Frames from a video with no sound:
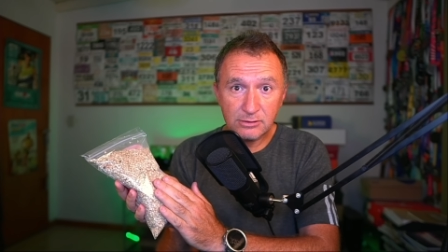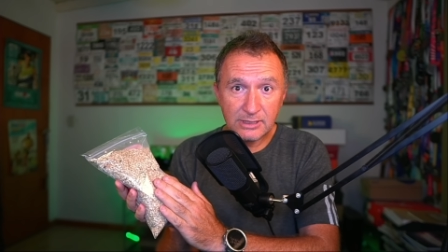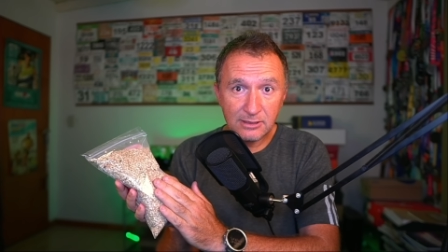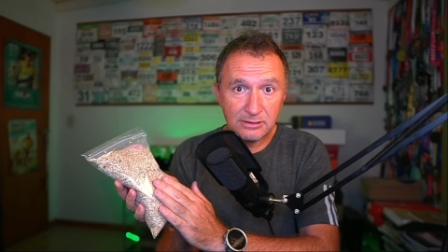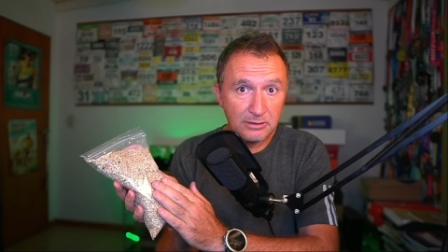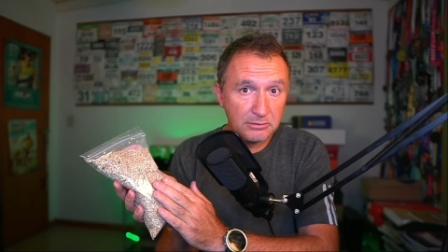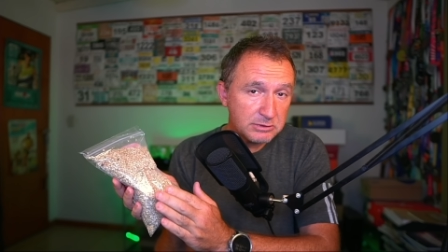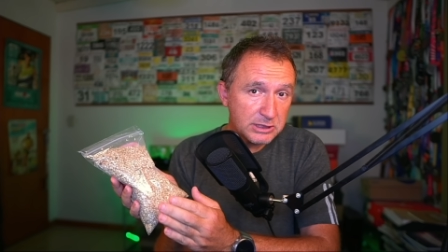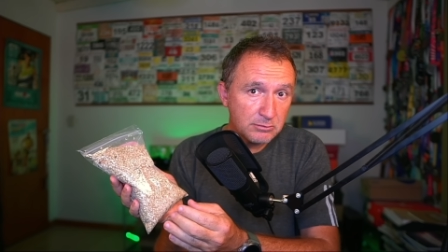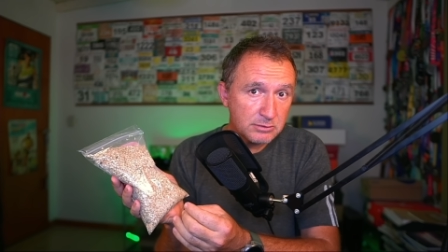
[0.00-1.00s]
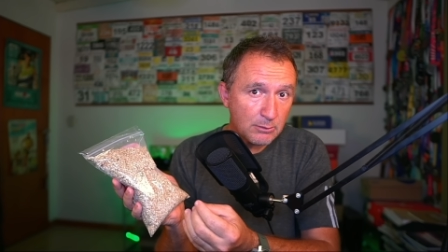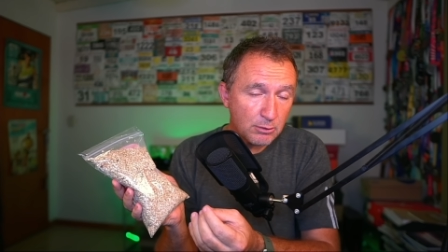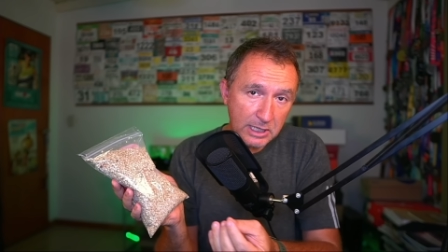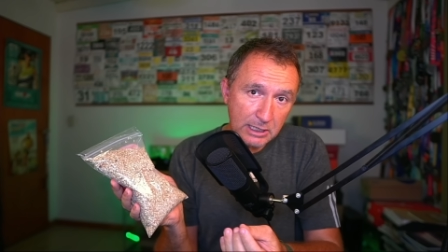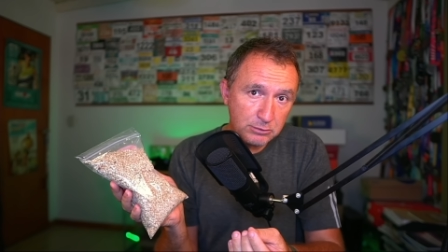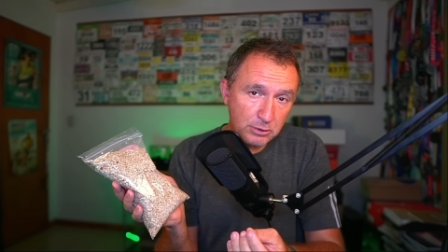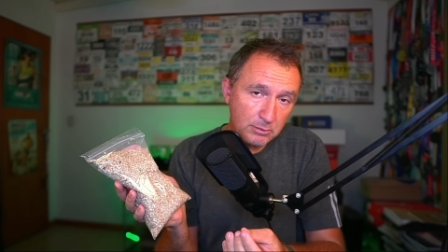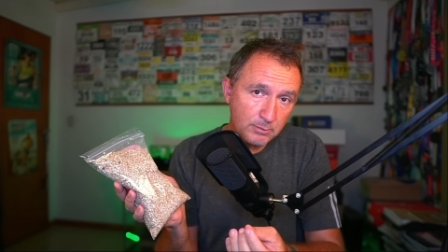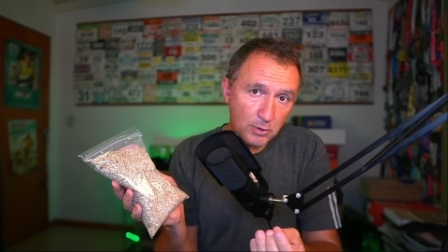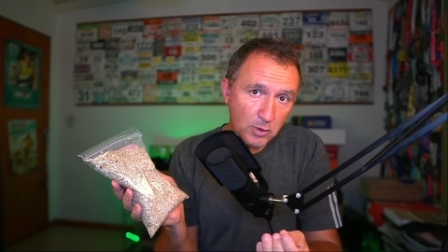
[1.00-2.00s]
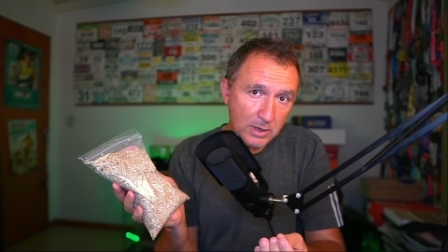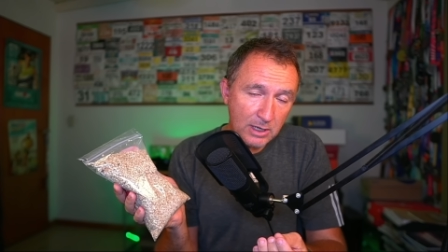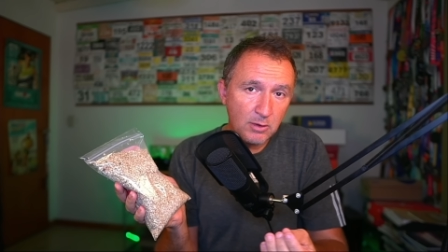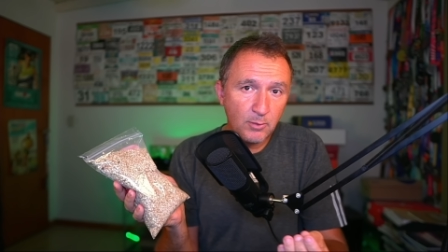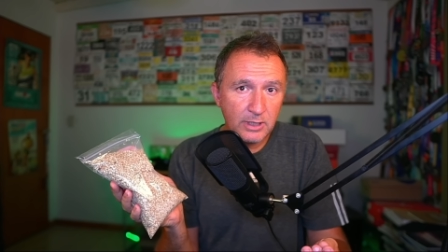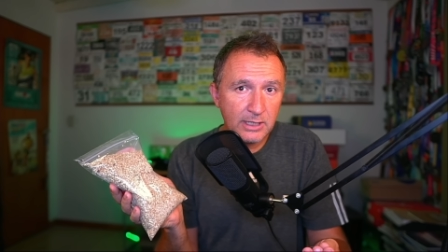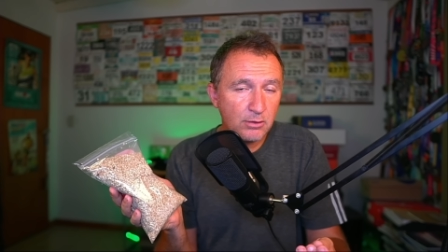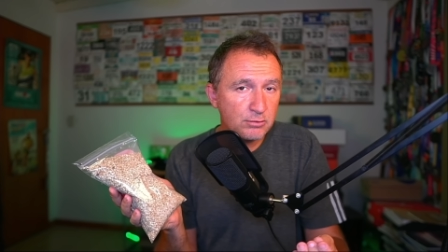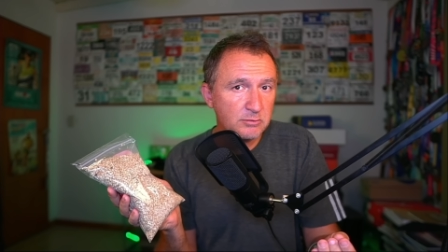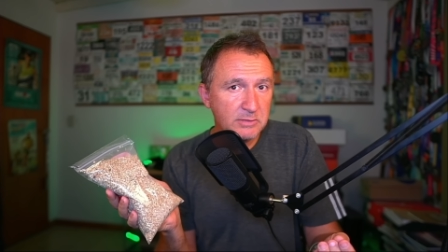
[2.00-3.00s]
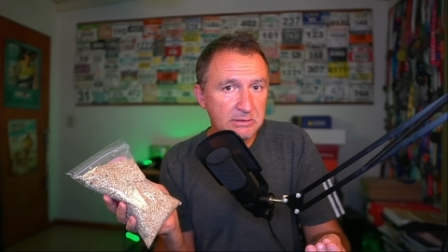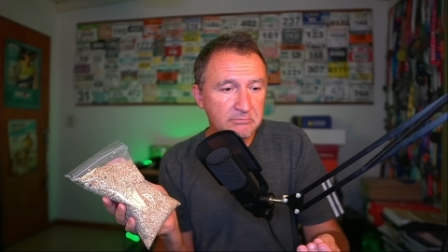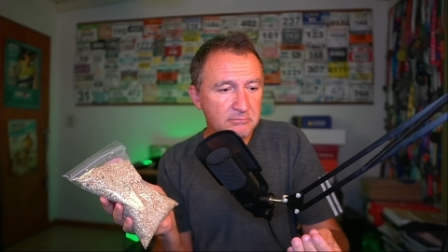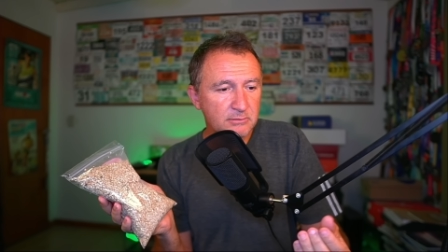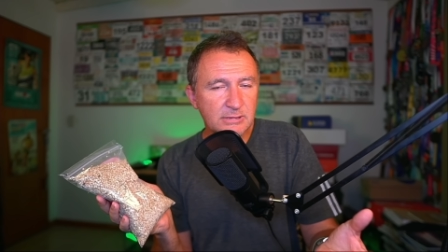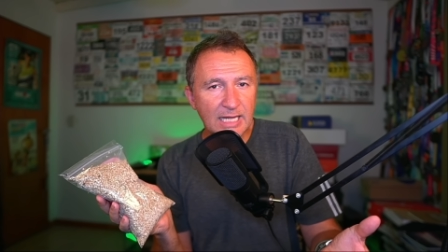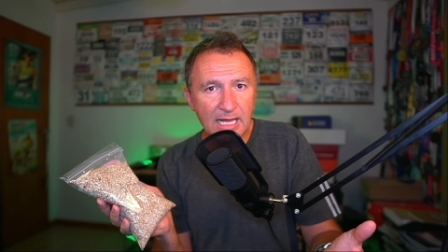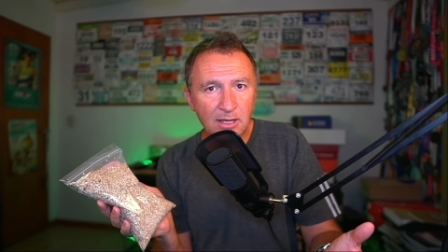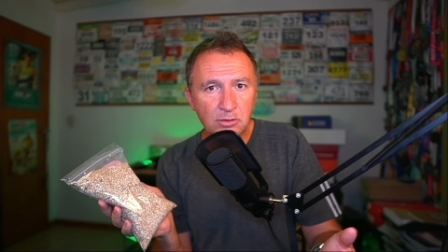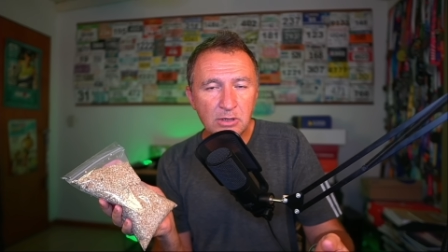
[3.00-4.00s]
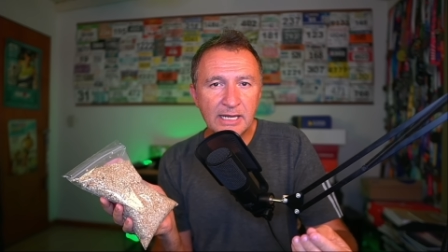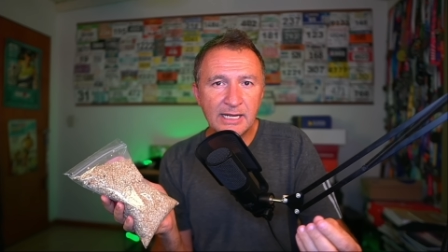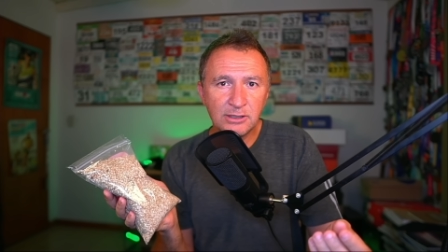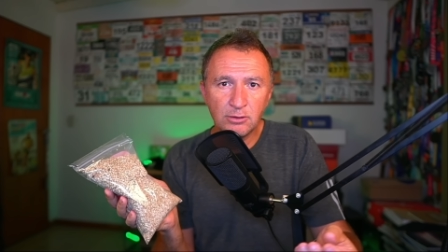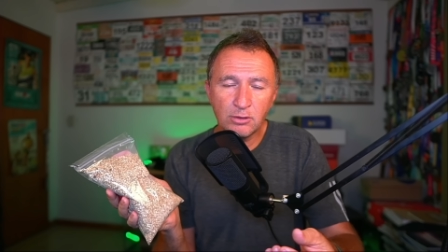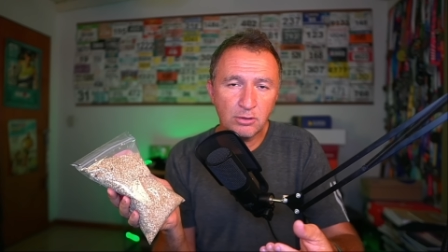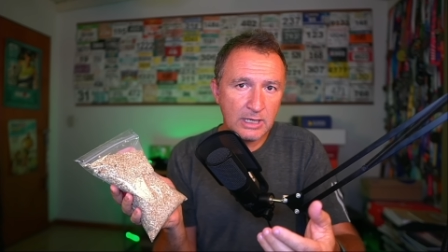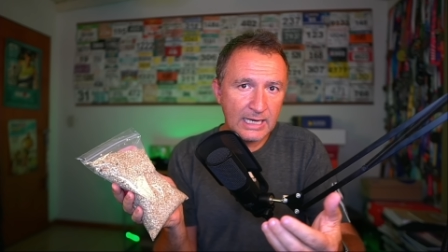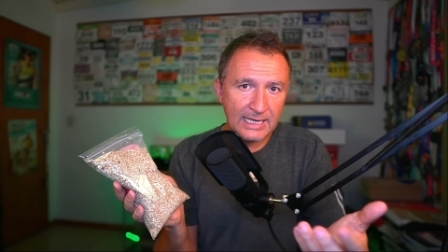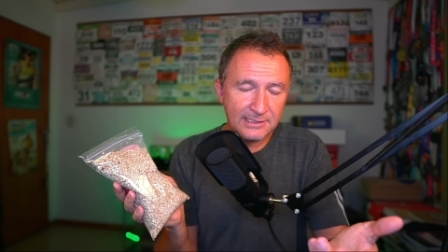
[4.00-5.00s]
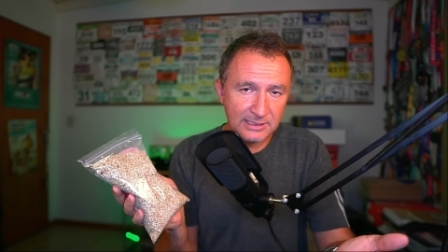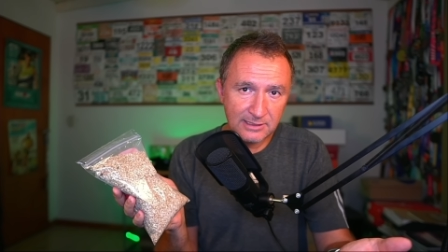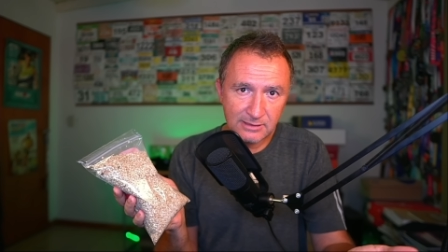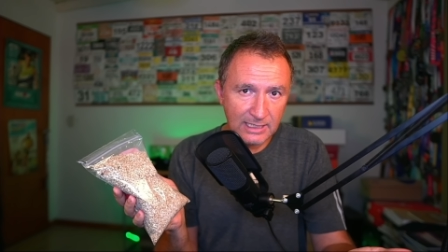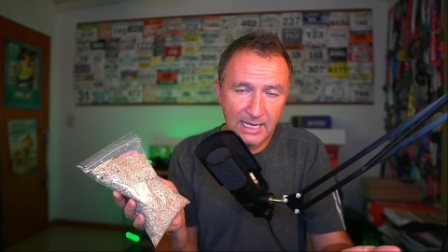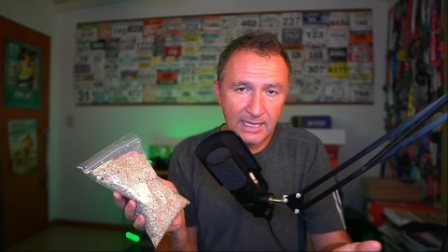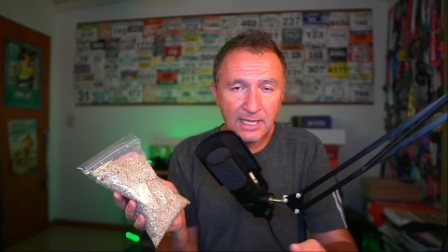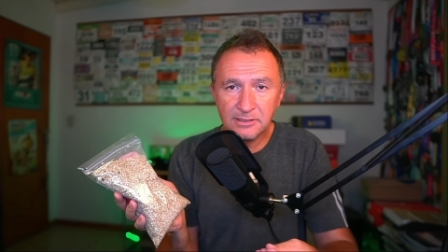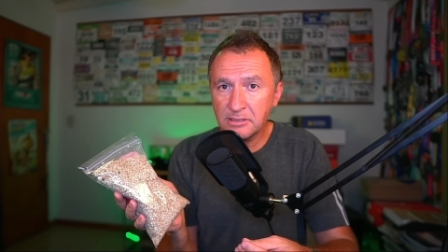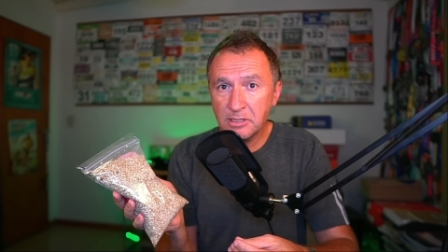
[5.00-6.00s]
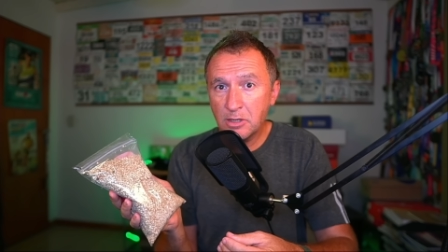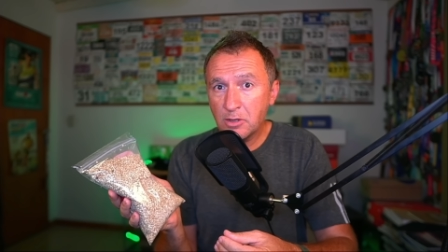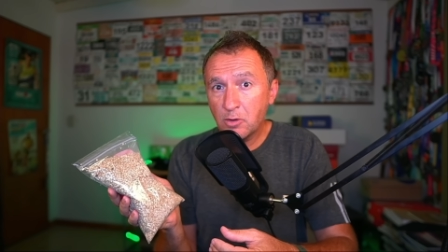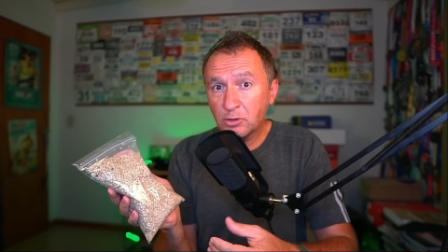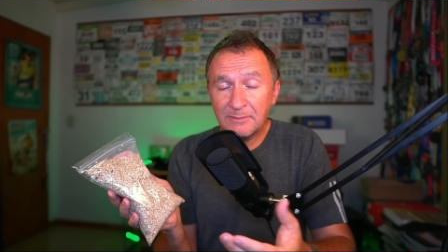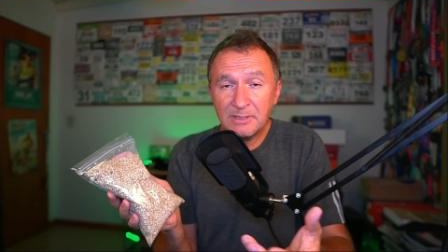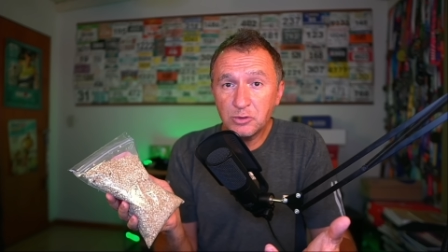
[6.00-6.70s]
sarraceno tiene un sabor neutro, por lo cual lo puedes consumir salado, agregándolo a las ensaladas, o también